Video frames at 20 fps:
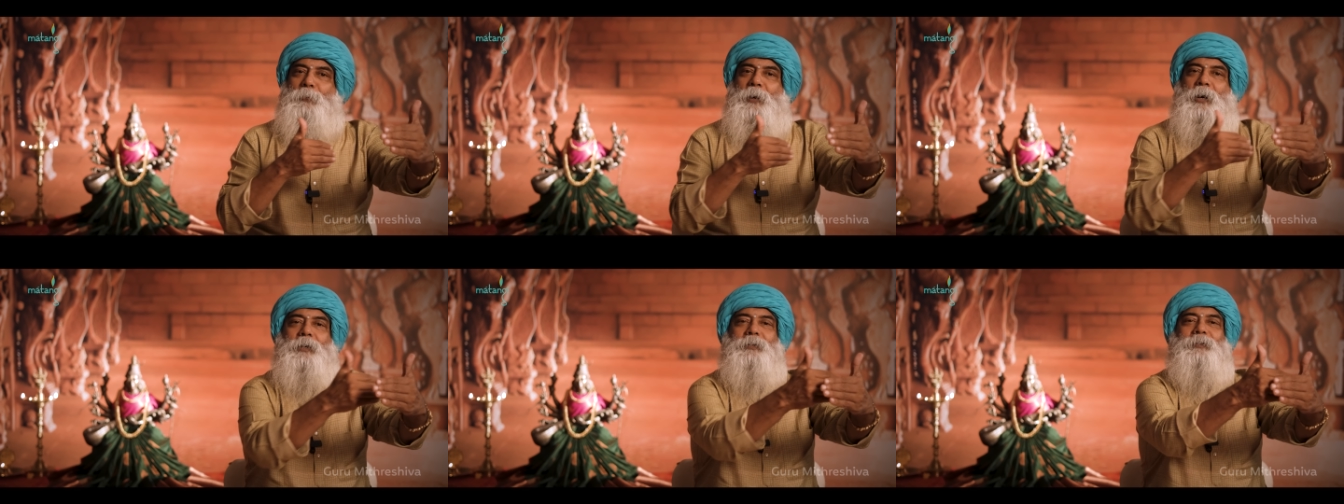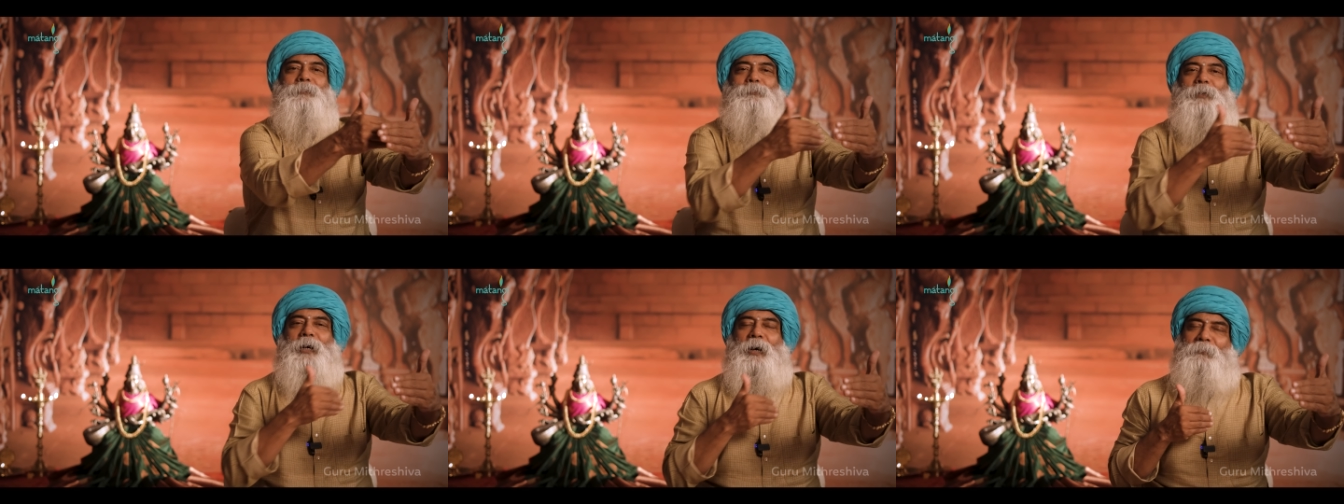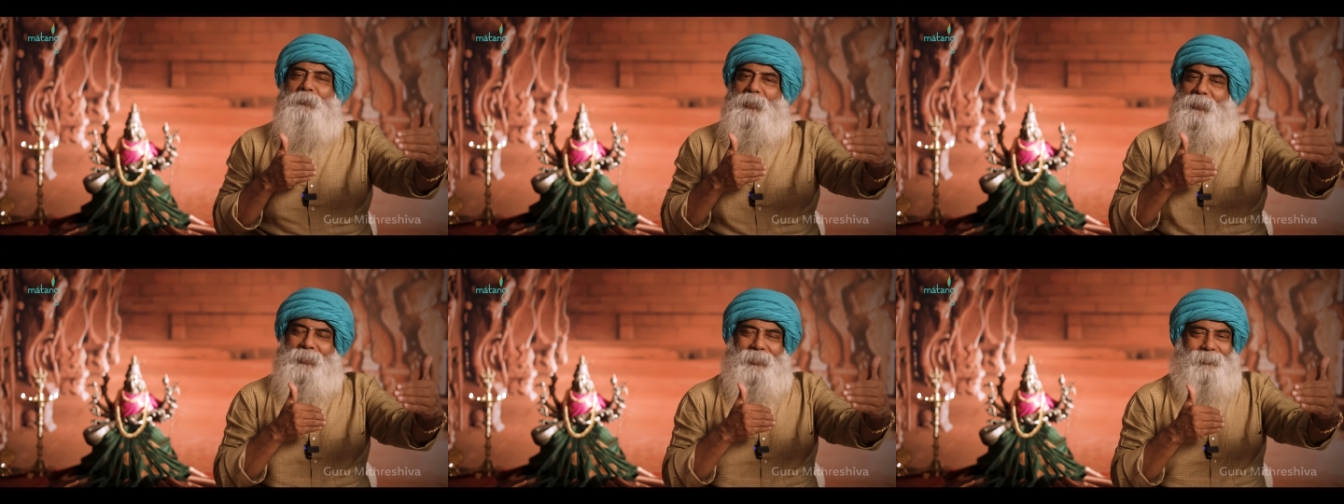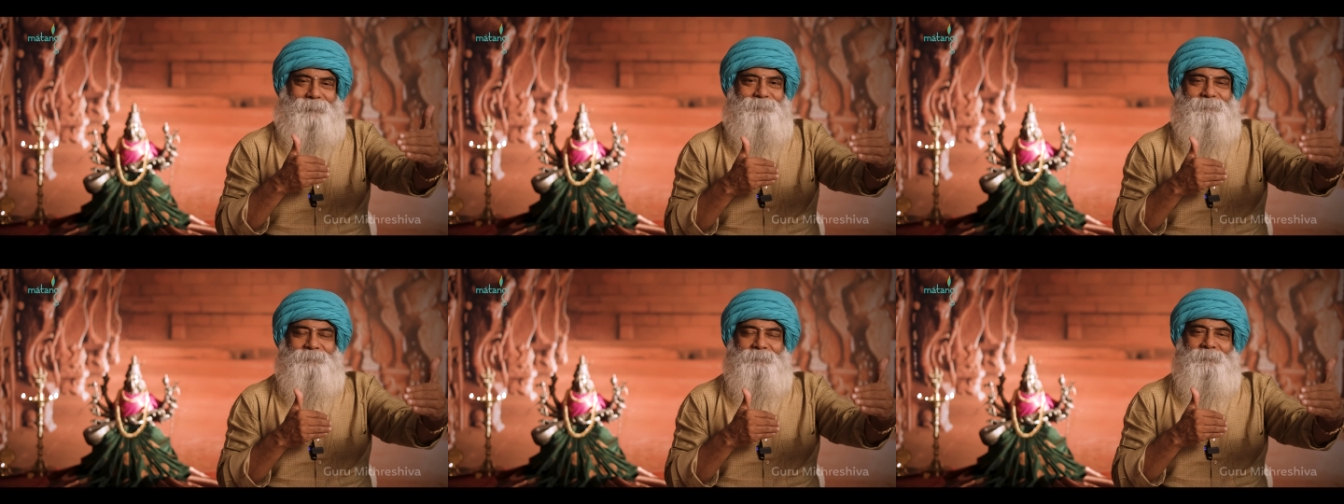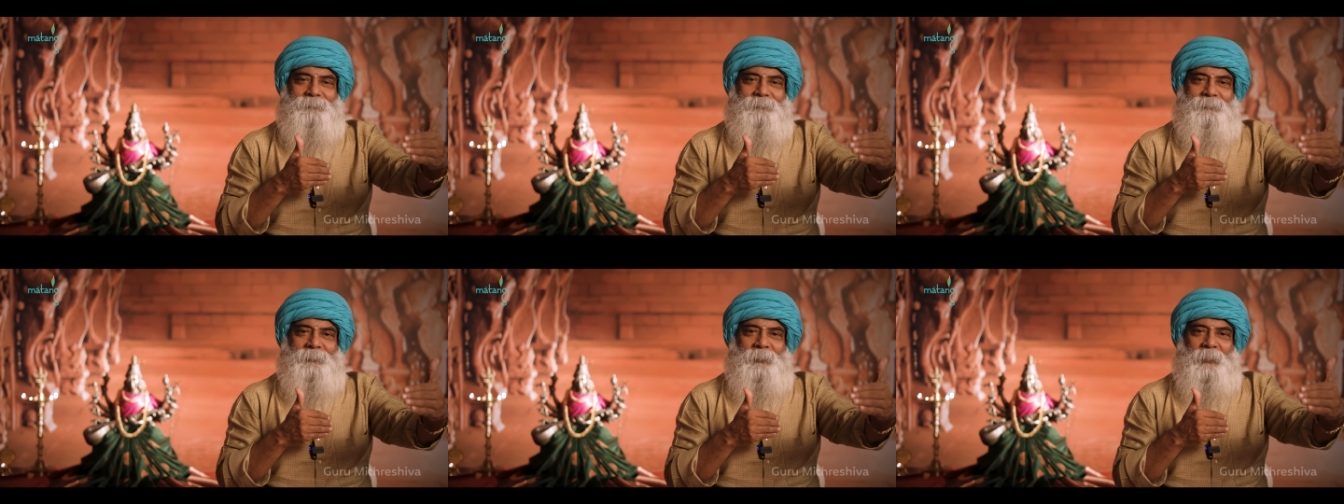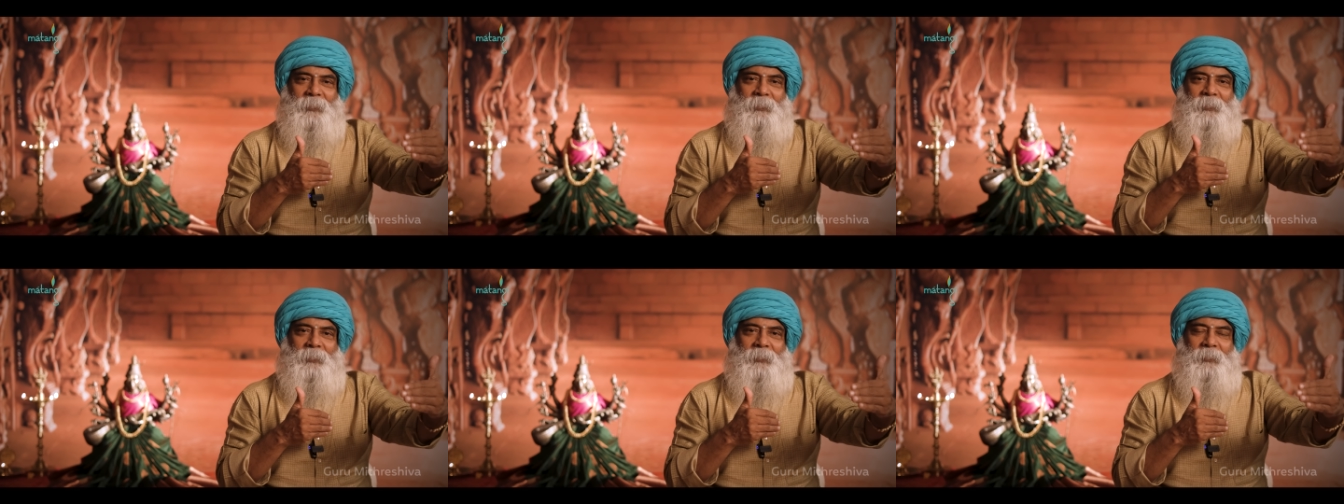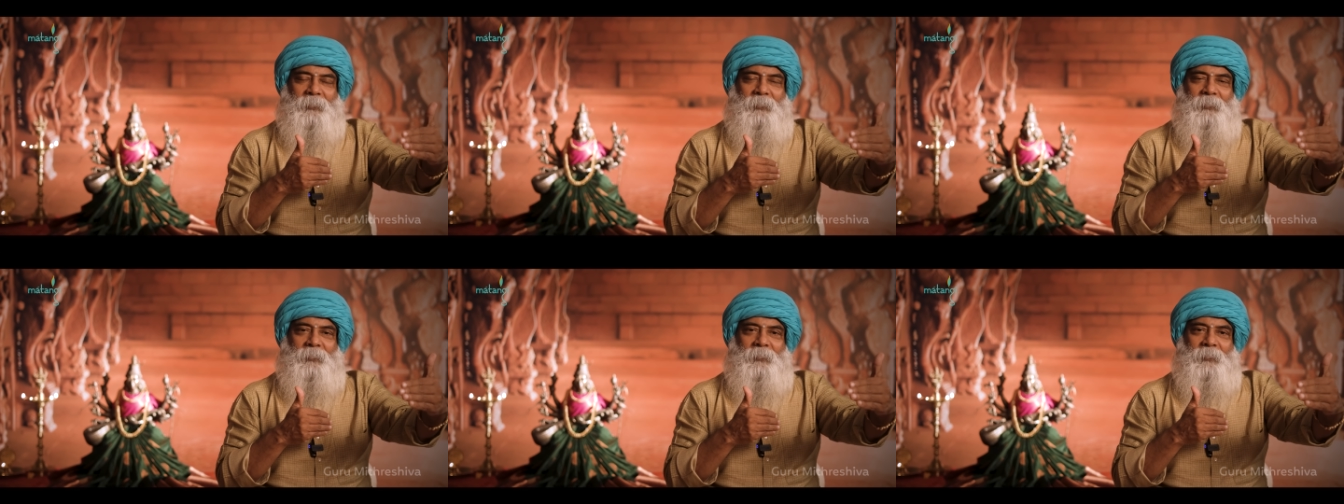பாகம் அவ்வளோதான்
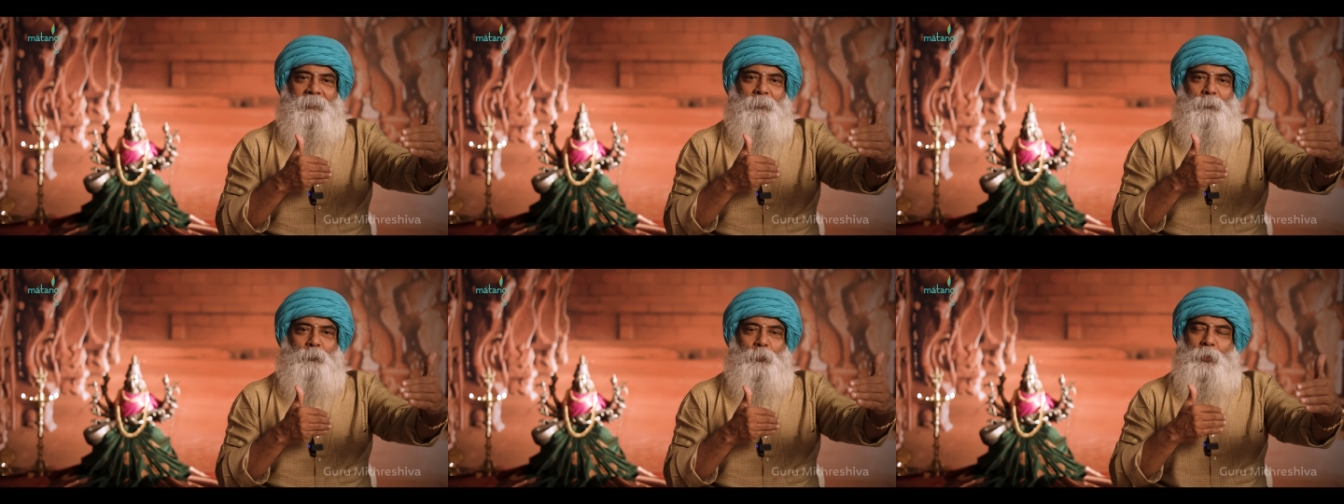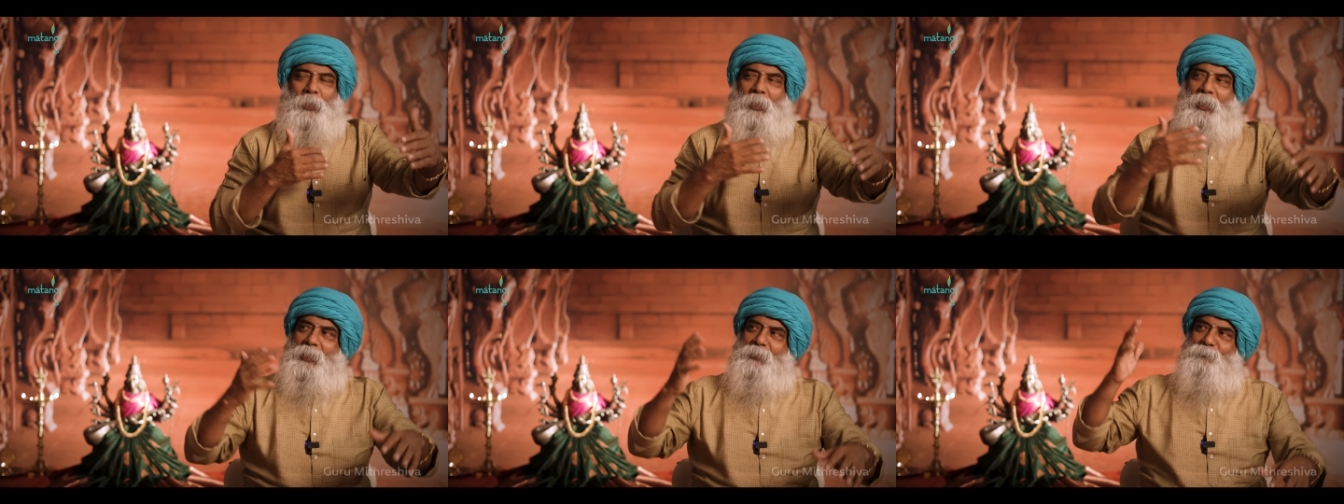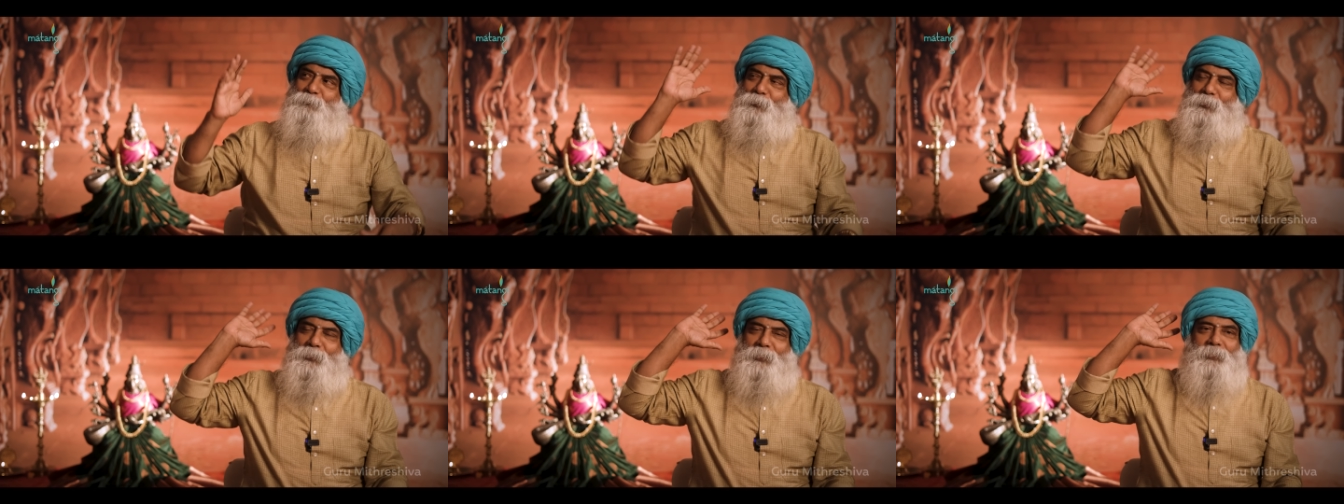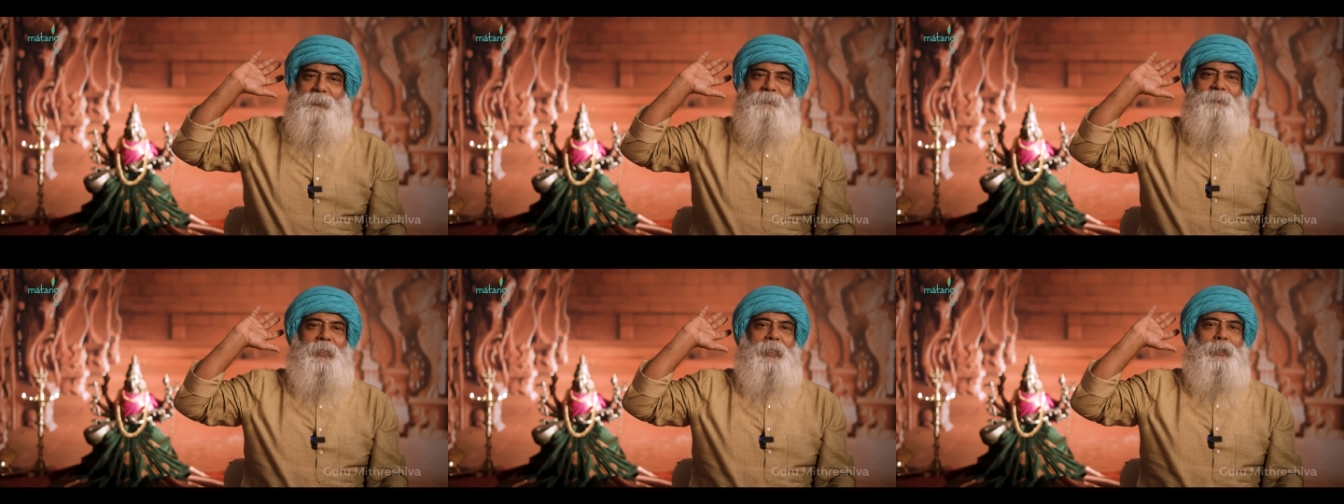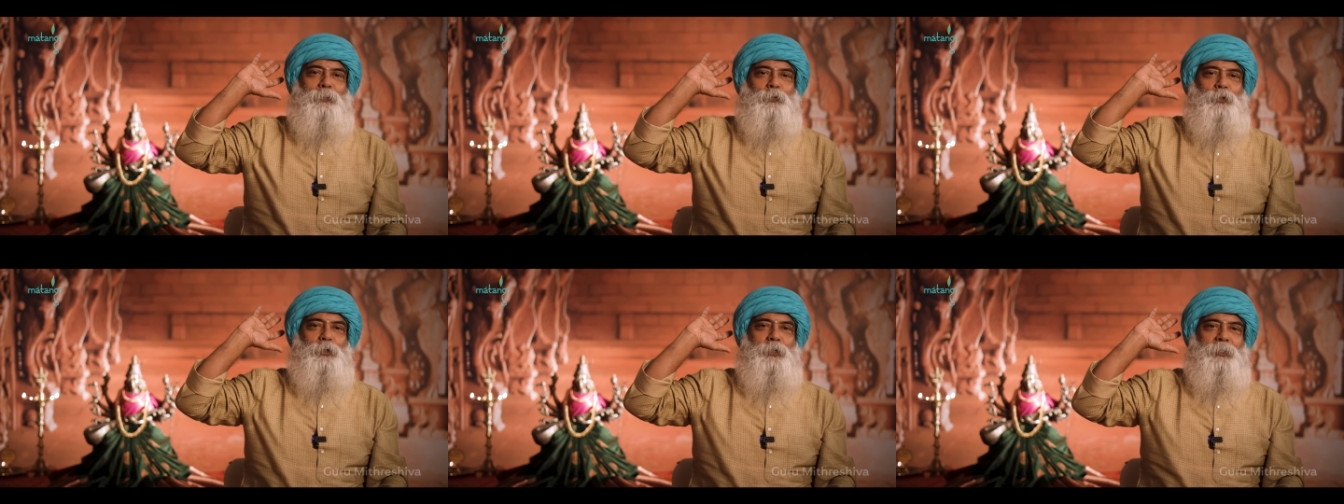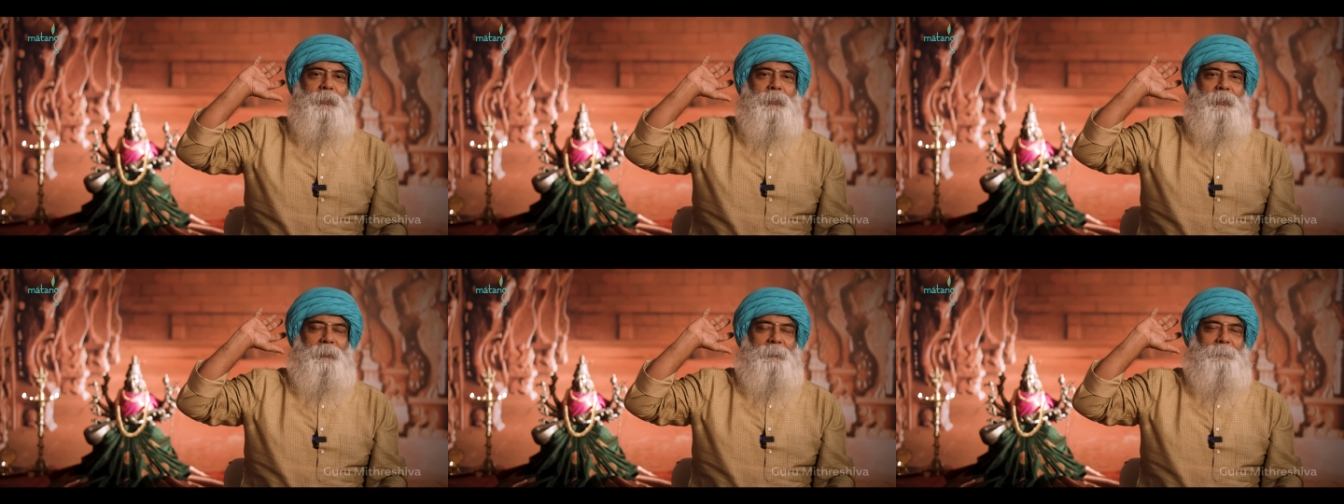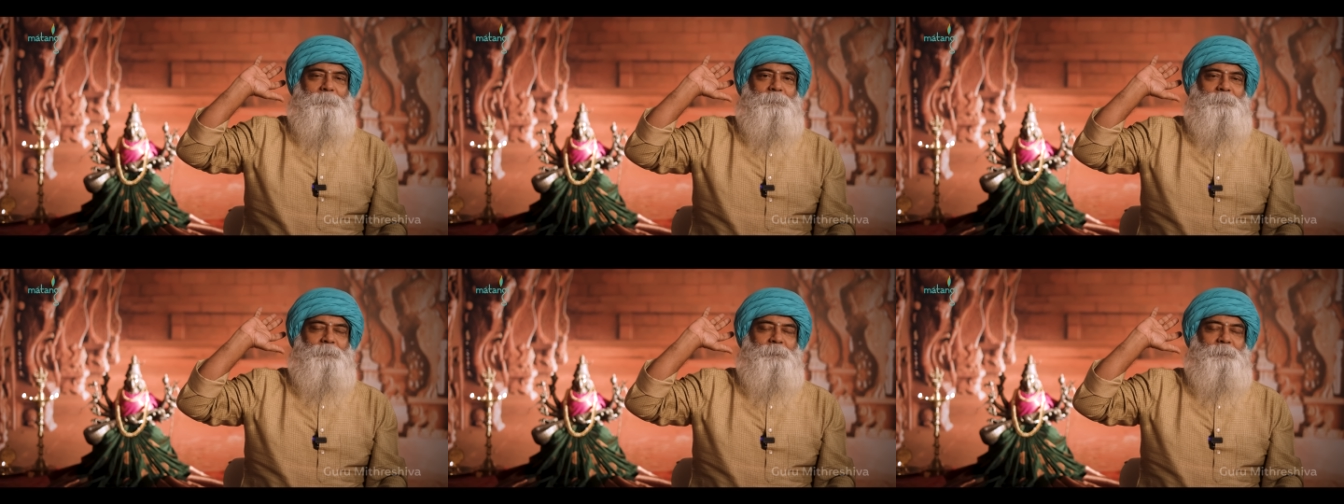உங்கள் லைஃபுங்கிறது வேற ஒன்று இருக்குது